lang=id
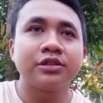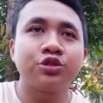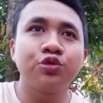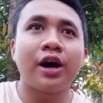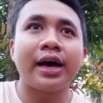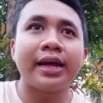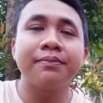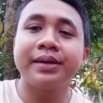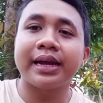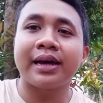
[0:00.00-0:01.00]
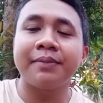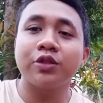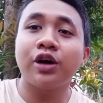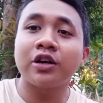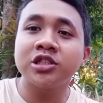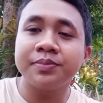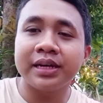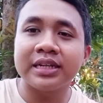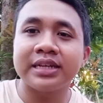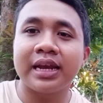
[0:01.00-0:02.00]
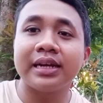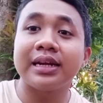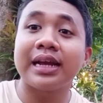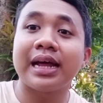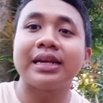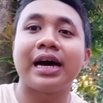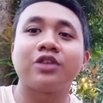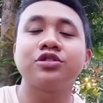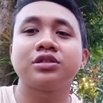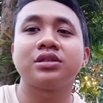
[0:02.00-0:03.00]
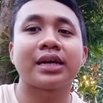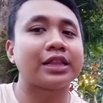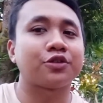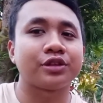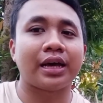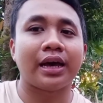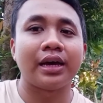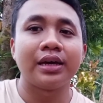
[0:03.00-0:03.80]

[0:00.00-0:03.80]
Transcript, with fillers: jualan biar rame itu harus di pinggir jalan dan harus dekat kota.